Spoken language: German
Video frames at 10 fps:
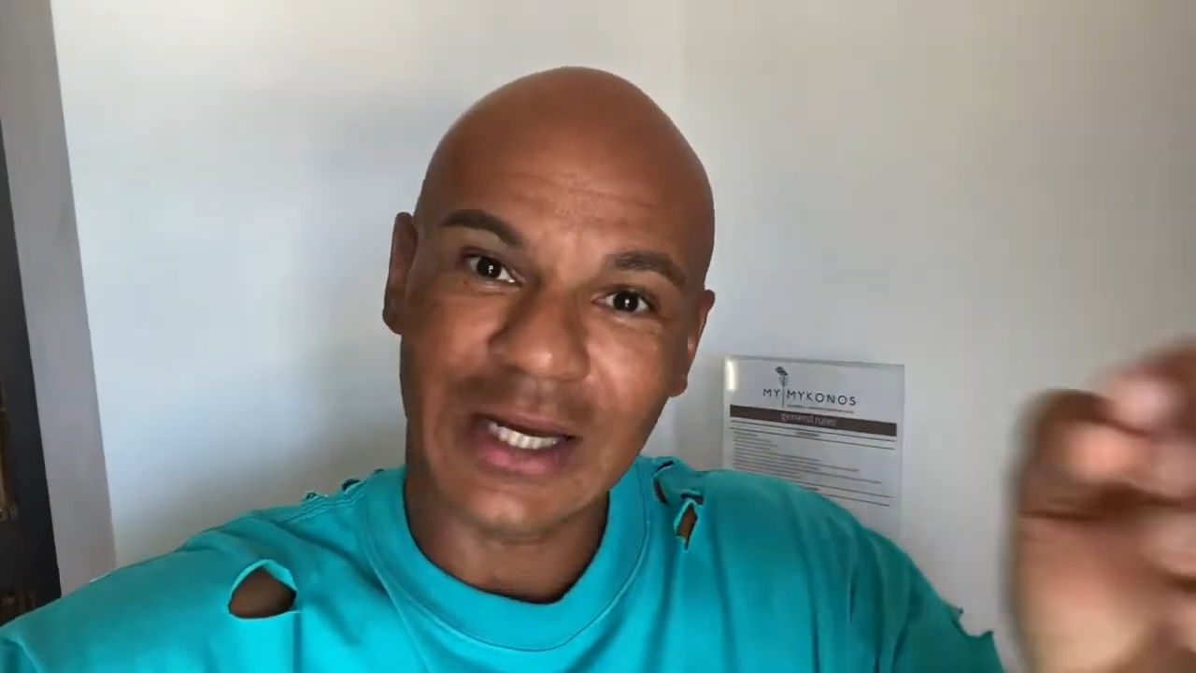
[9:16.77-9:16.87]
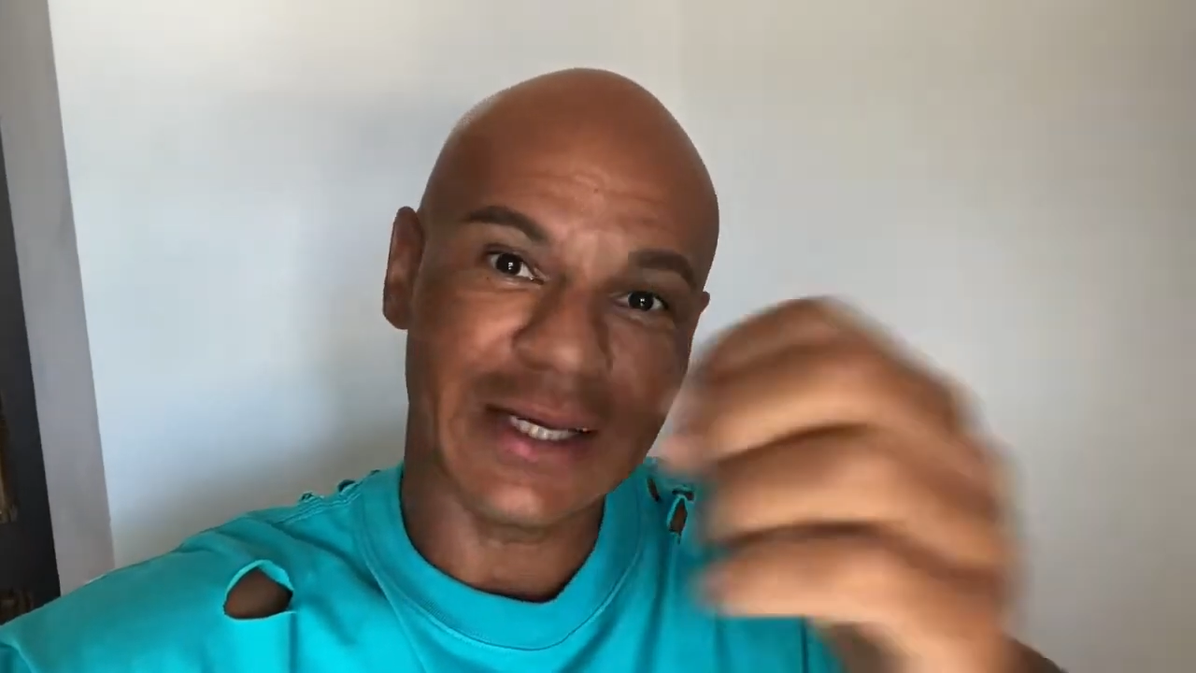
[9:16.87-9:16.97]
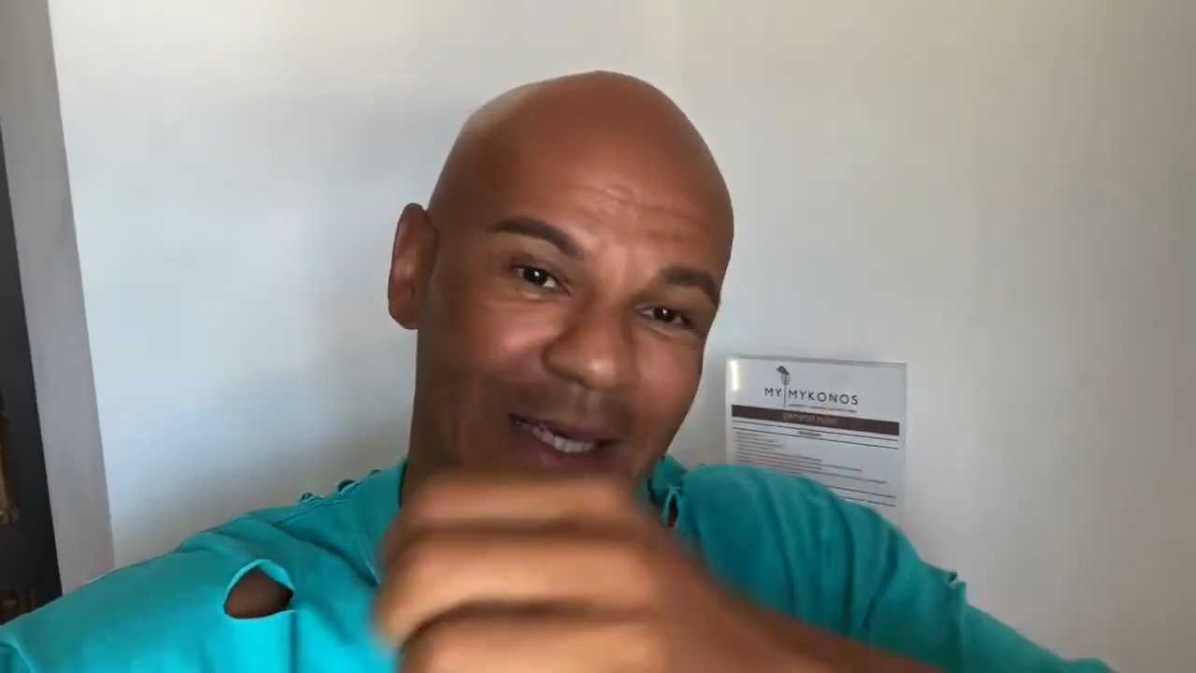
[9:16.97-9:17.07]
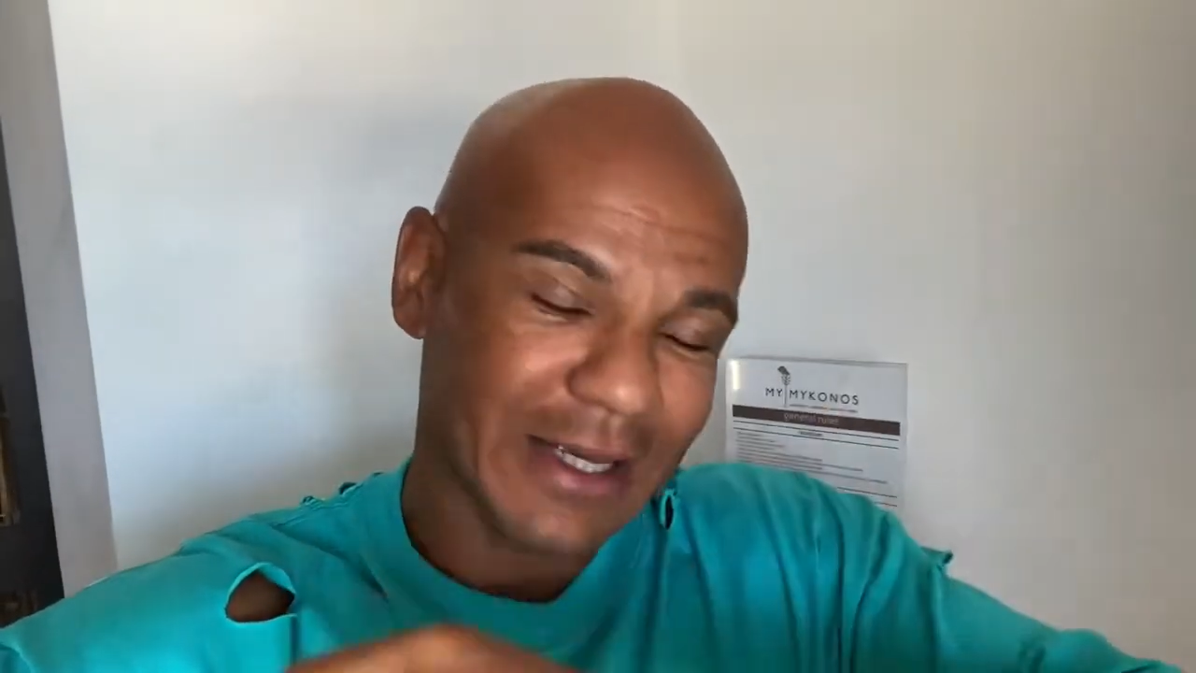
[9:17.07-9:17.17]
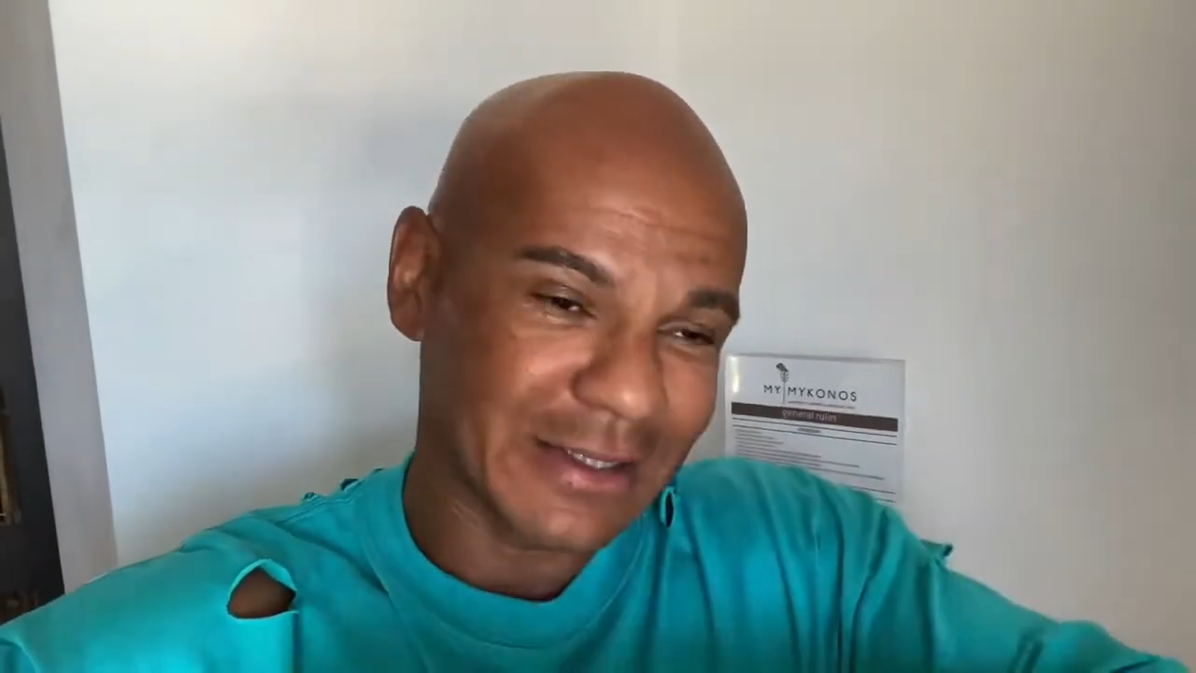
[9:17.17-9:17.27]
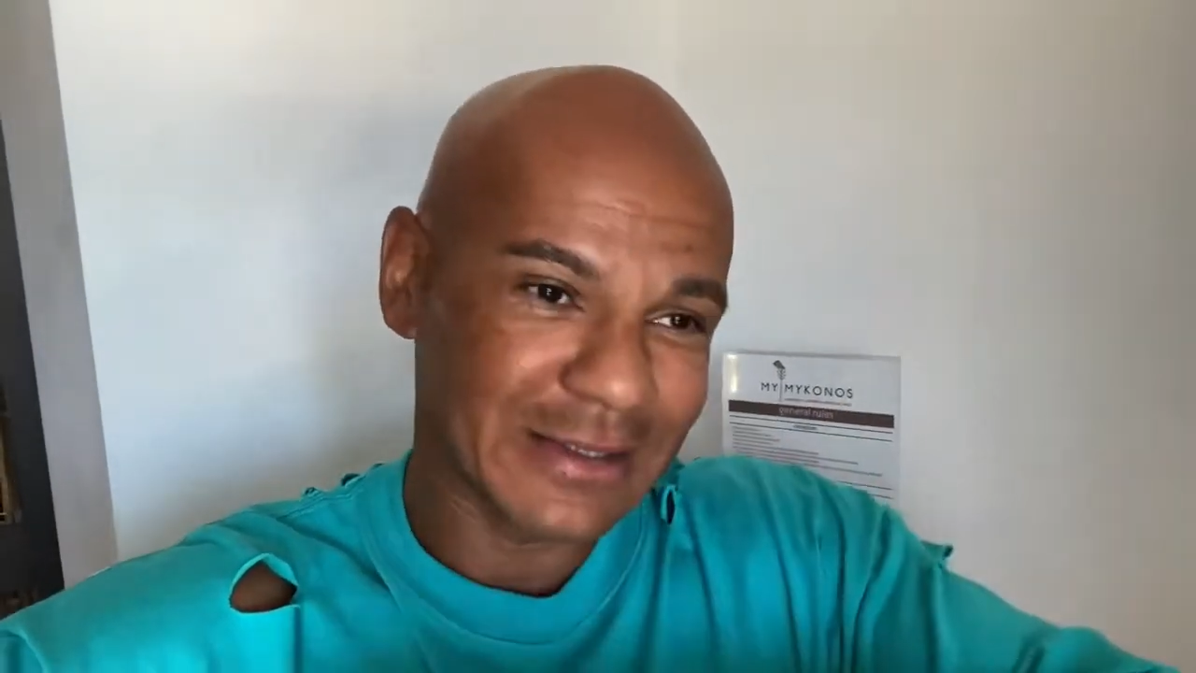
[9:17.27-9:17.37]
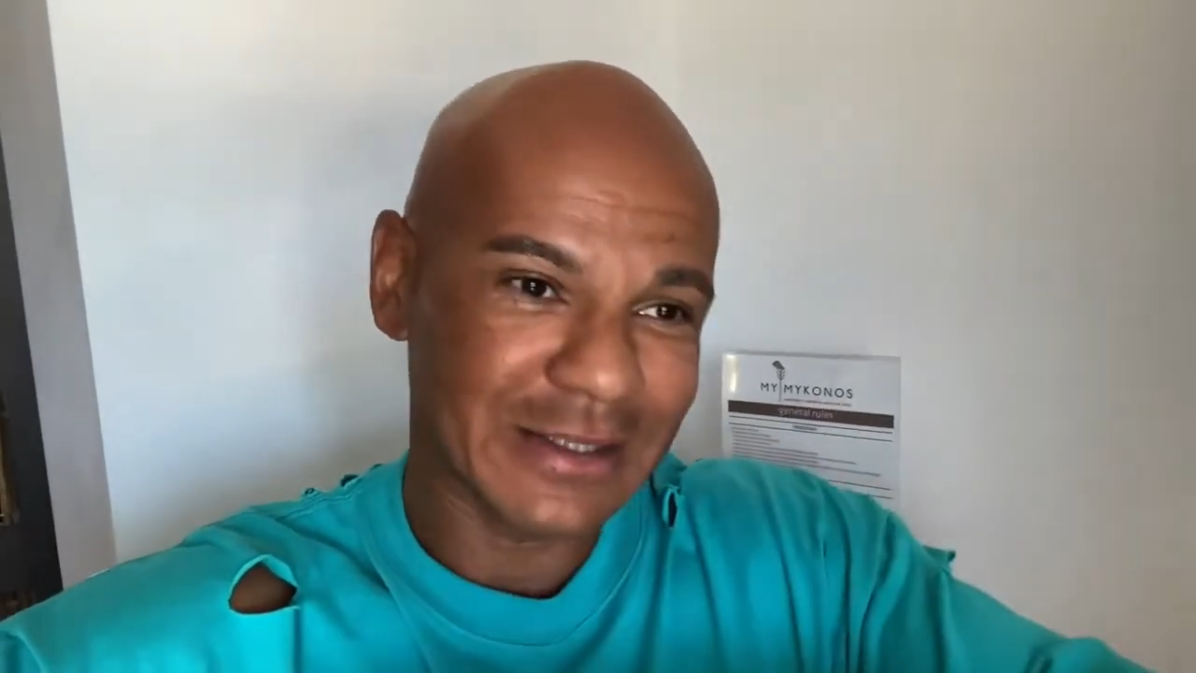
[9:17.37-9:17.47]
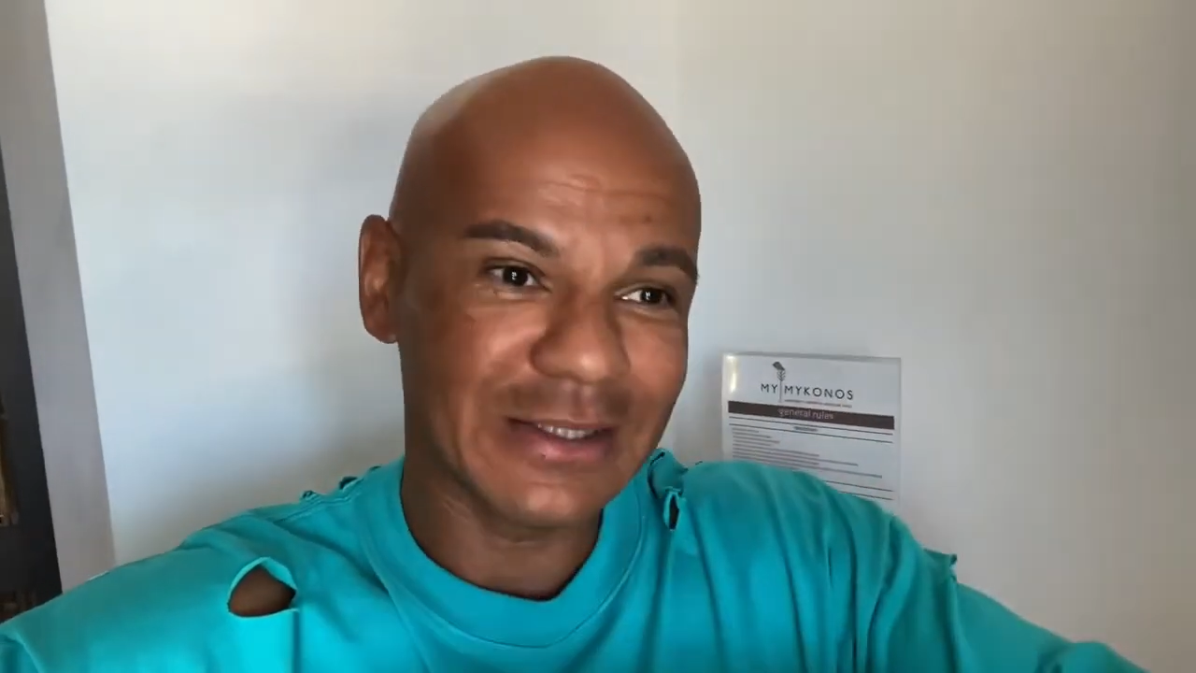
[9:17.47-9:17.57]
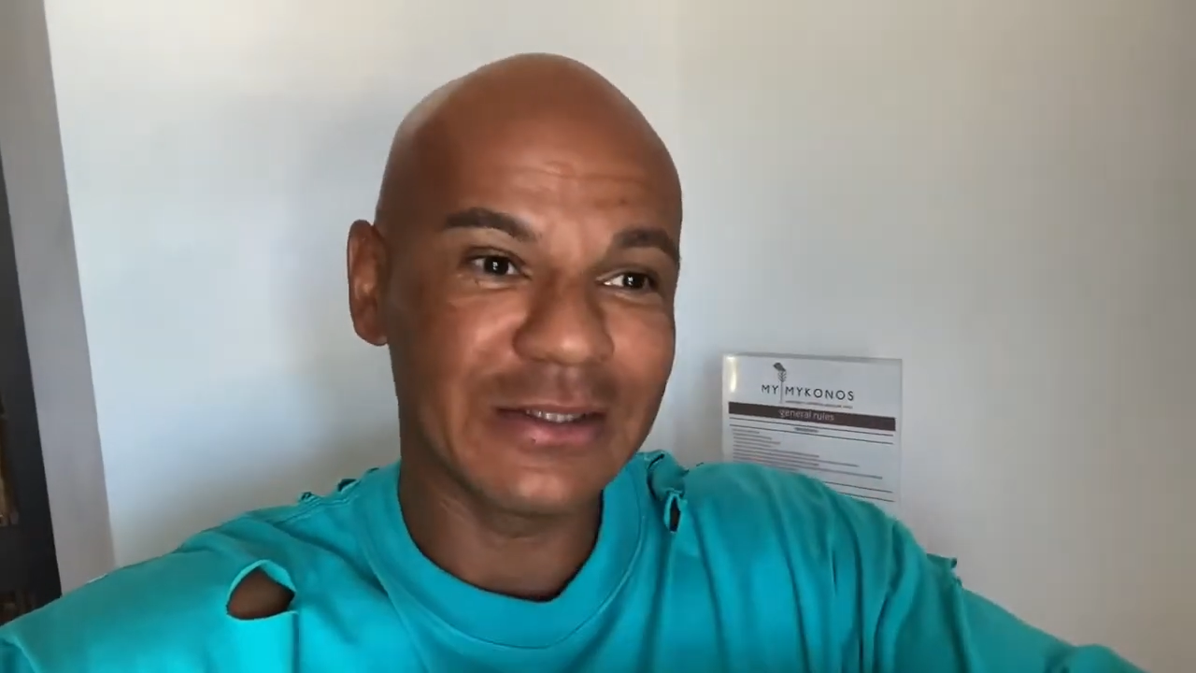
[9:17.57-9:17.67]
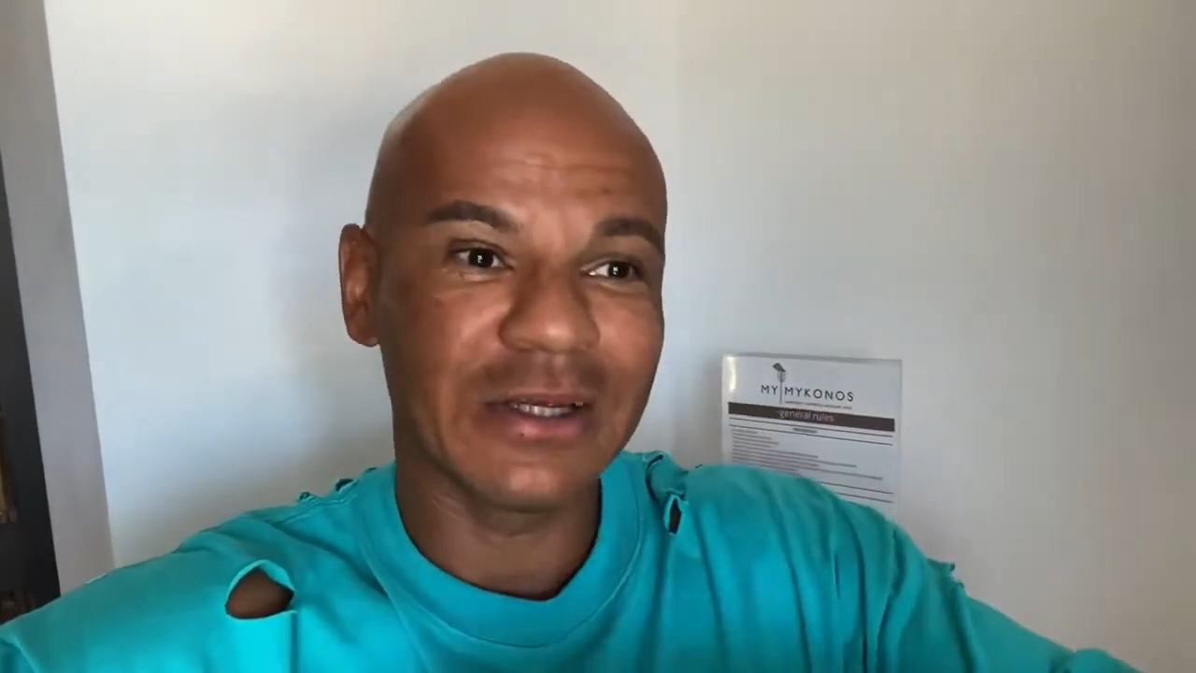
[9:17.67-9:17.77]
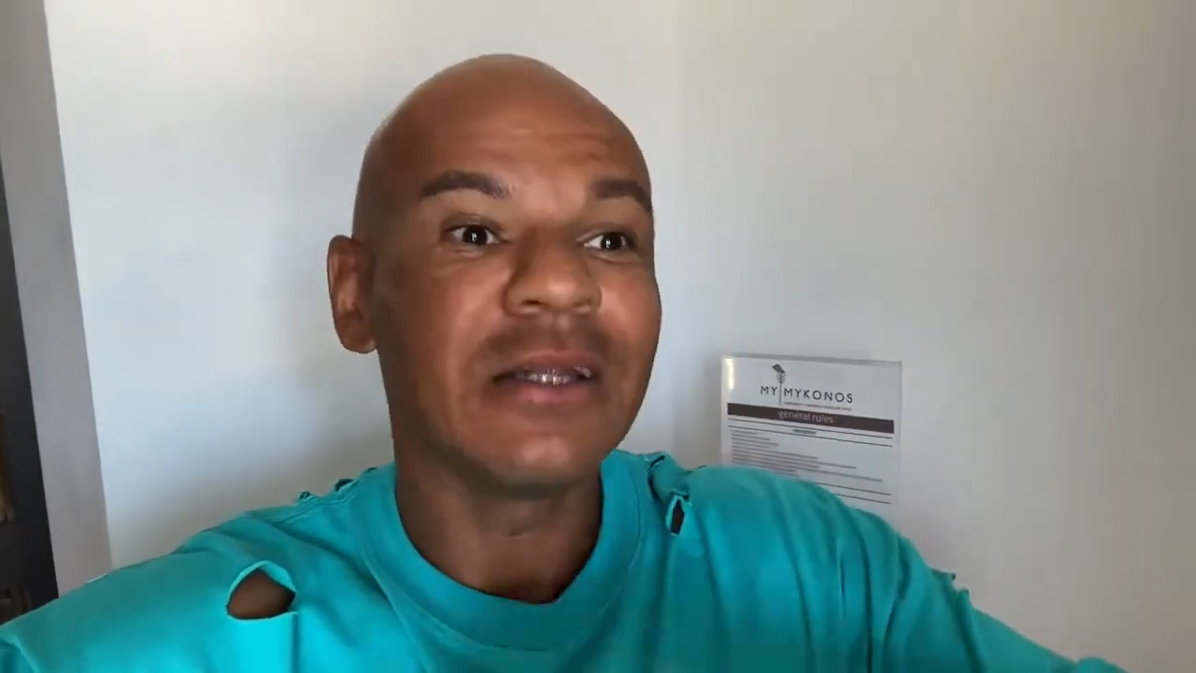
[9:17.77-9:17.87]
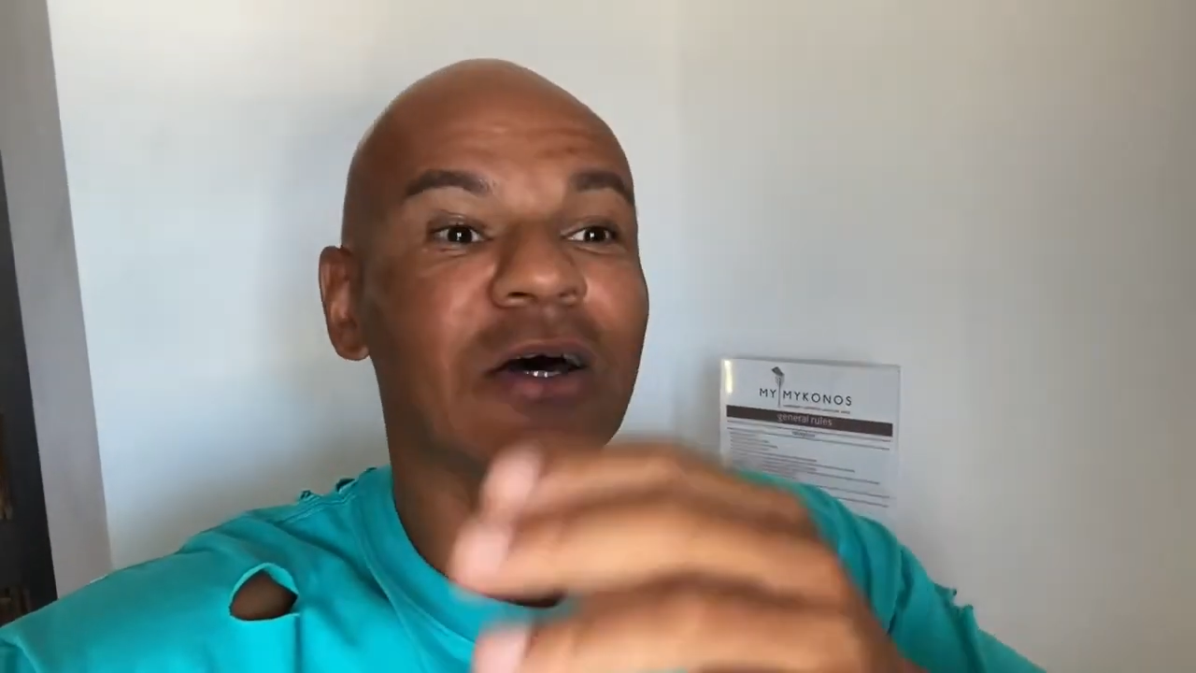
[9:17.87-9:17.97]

dagegen sind.